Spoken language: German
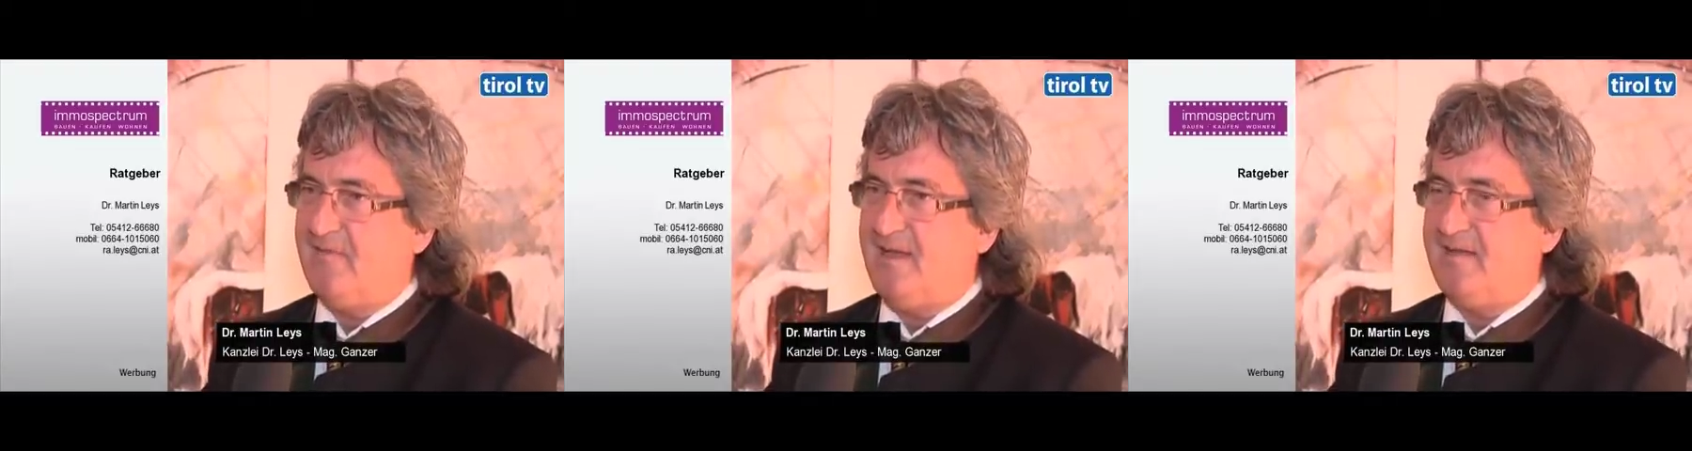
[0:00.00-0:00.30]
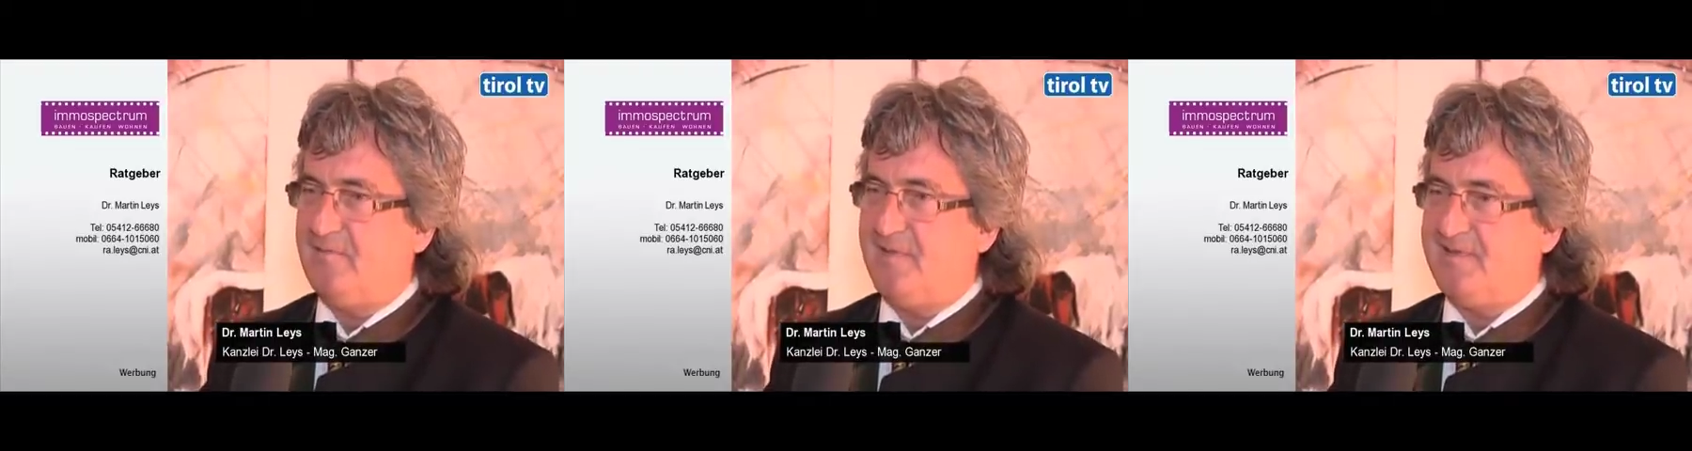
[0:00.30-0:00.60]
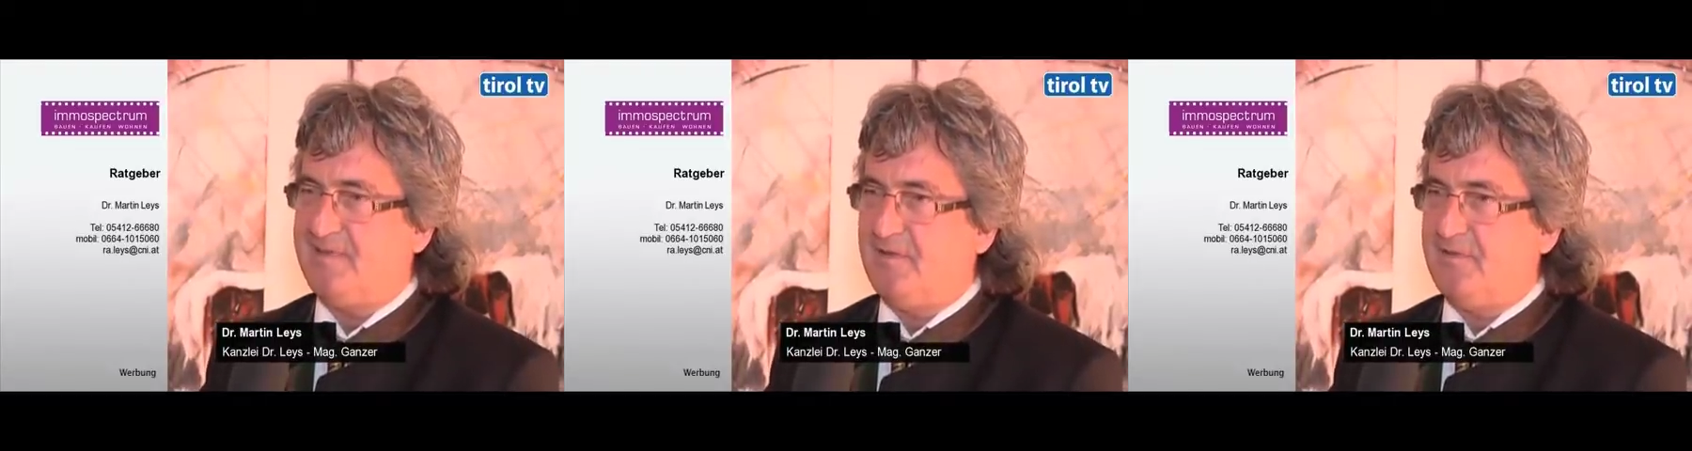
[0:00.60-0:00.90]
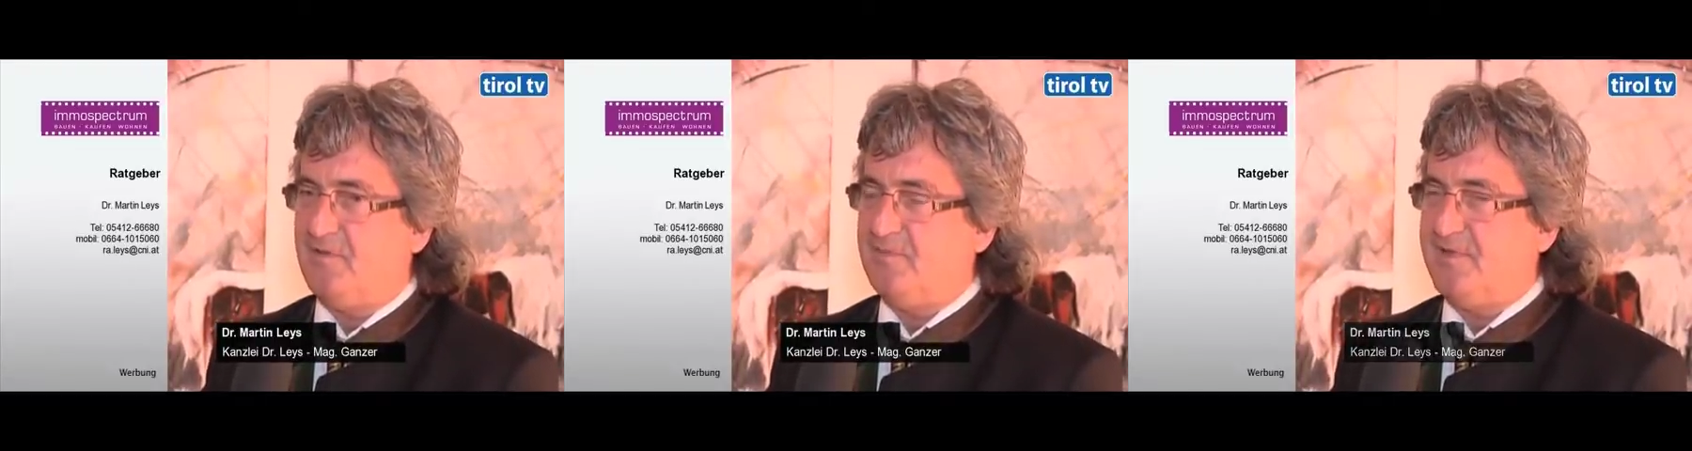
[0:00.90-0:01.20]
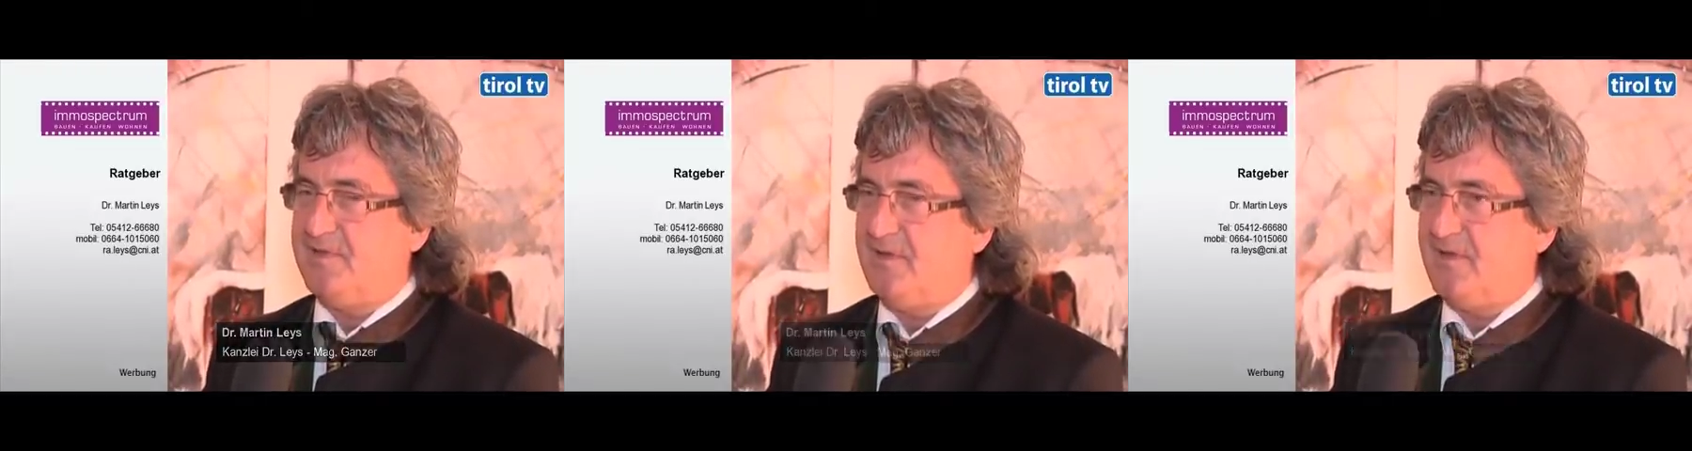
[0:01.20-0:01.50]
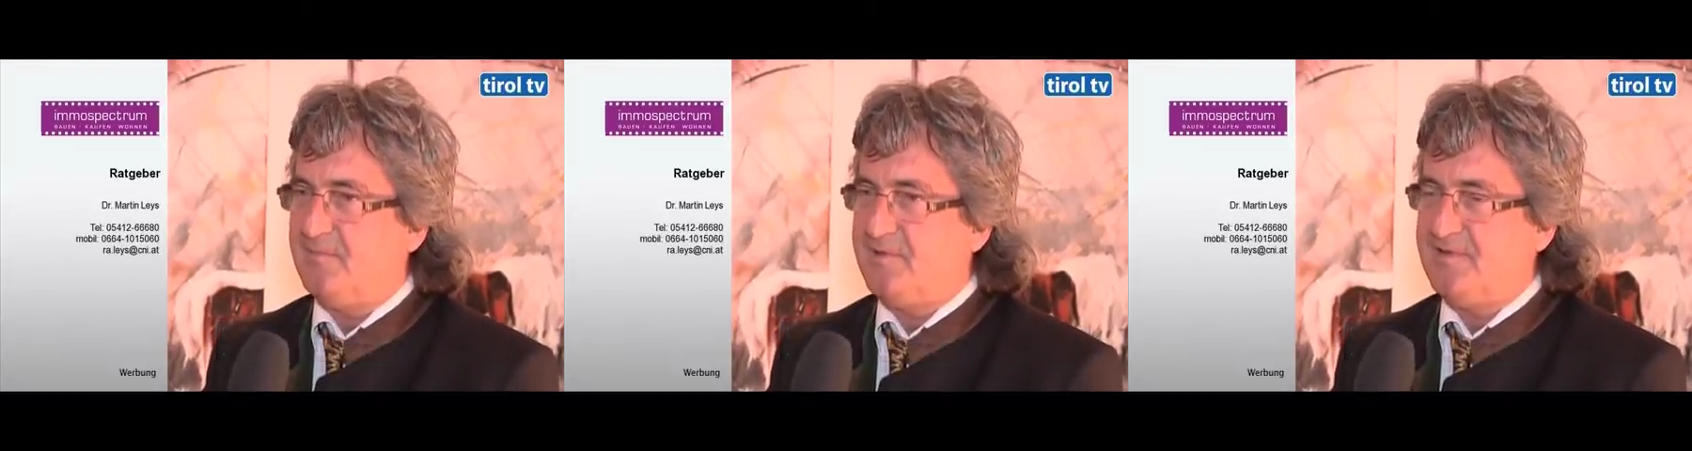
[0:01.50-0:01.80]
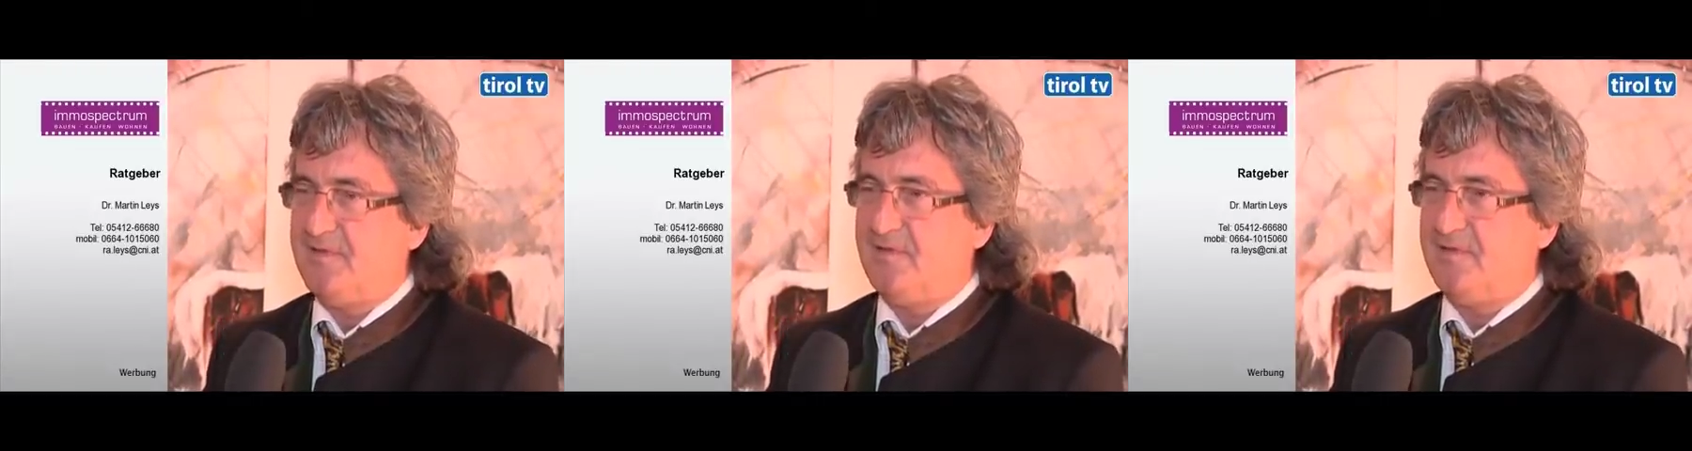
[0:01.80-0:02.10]
welche Person, ob natürliche
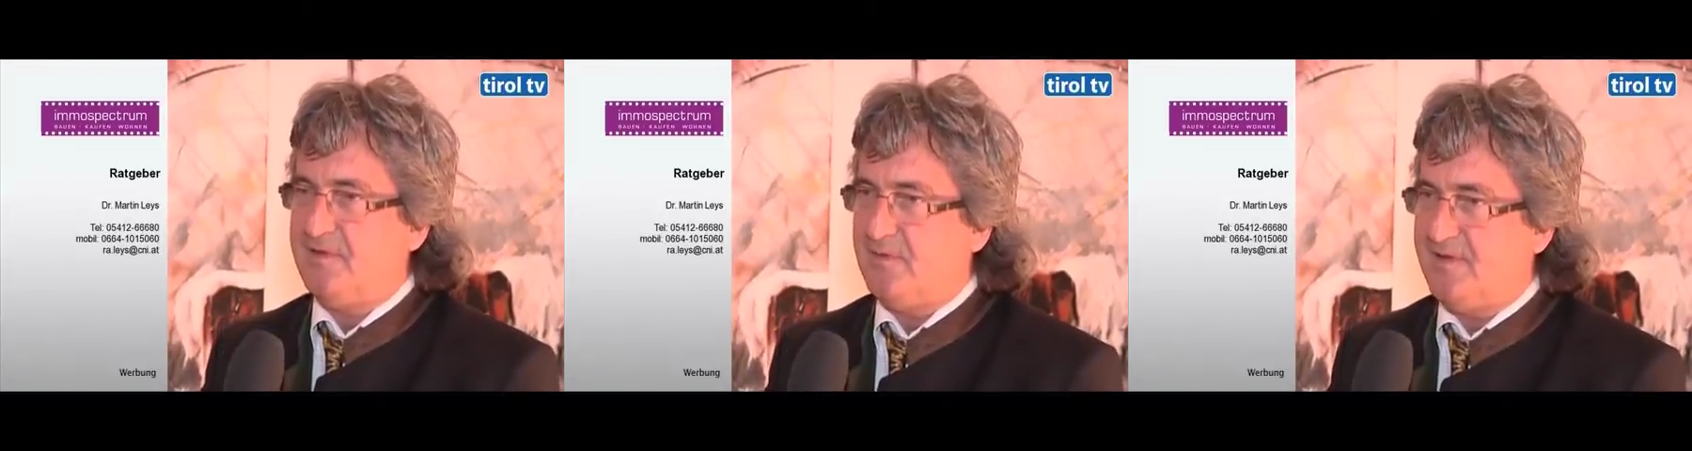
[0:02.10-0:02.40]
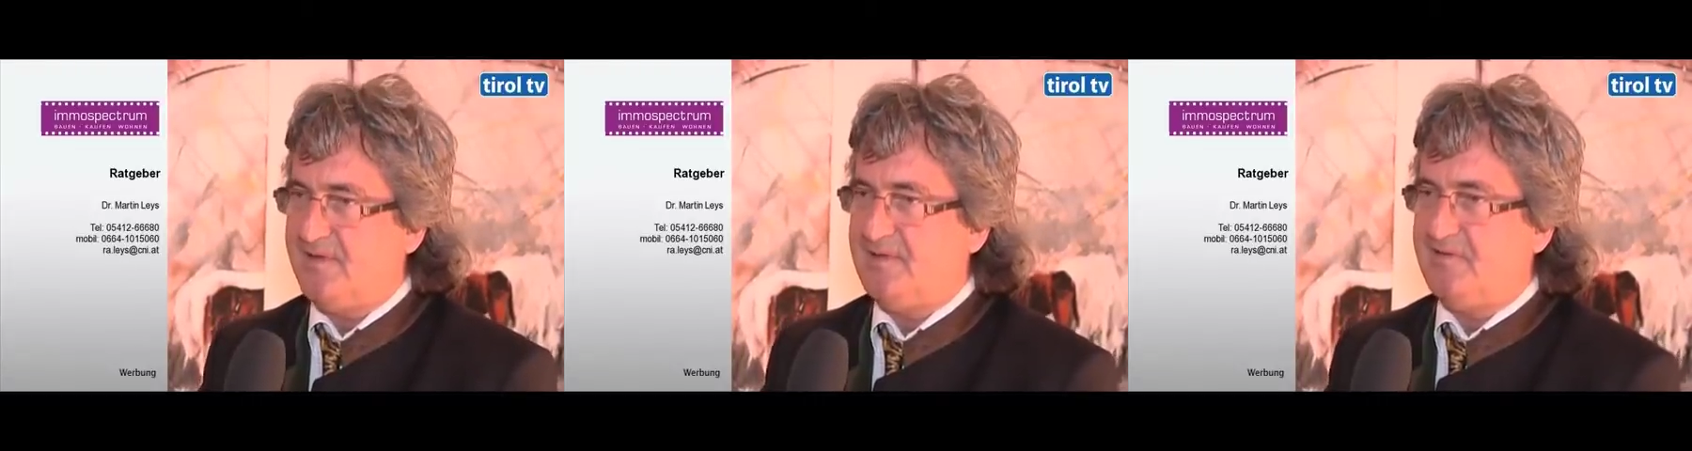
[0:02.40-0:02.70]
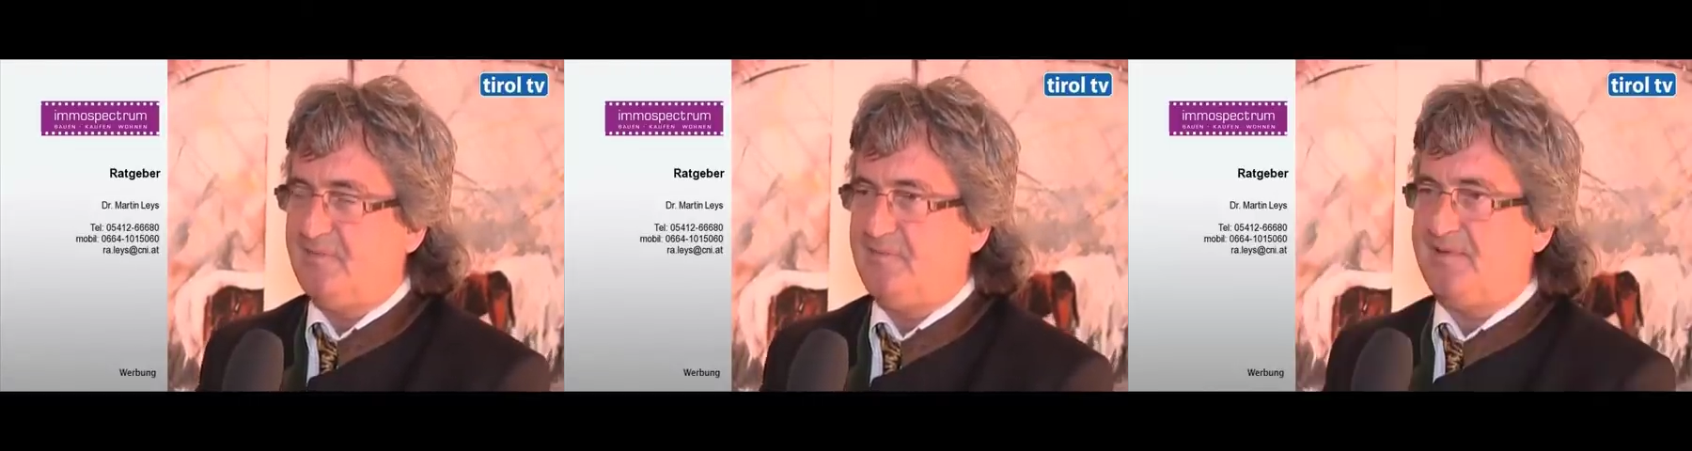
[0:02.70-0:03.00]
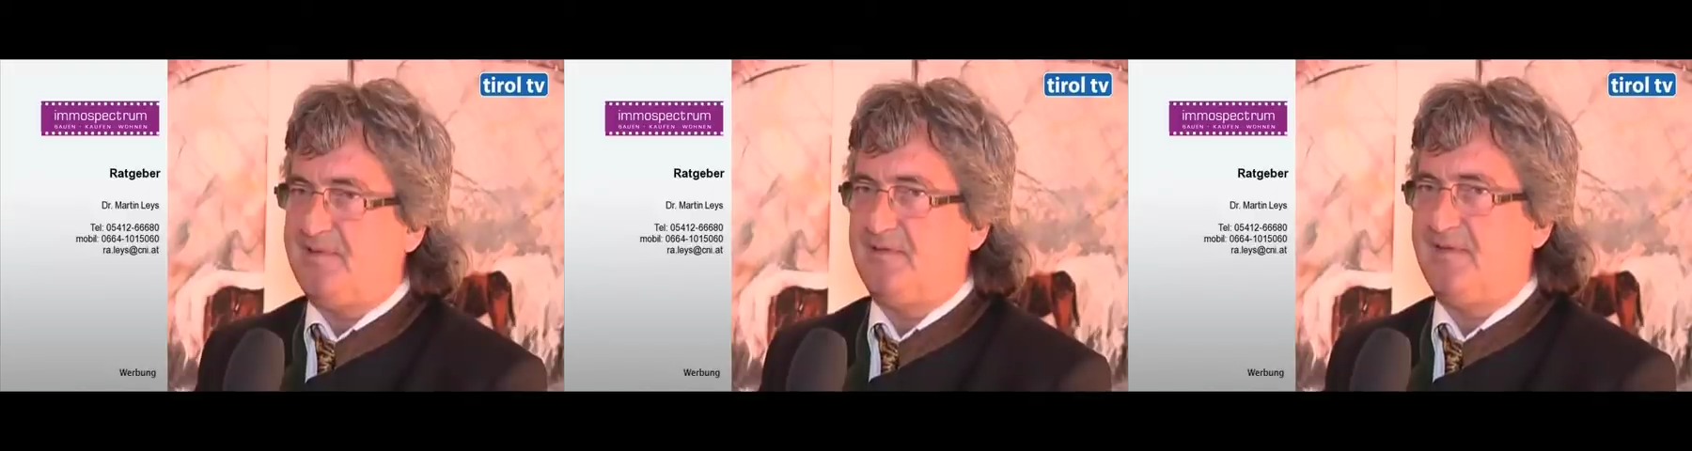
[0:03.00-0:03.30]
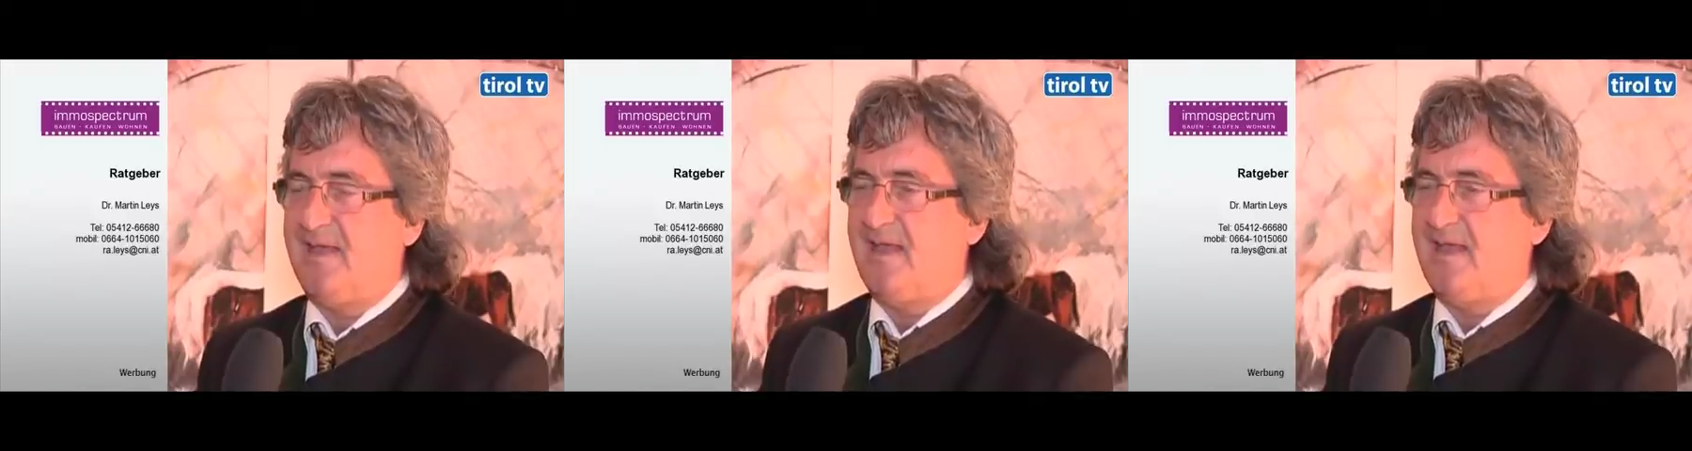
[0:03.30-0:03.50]
Person oder juristische Person,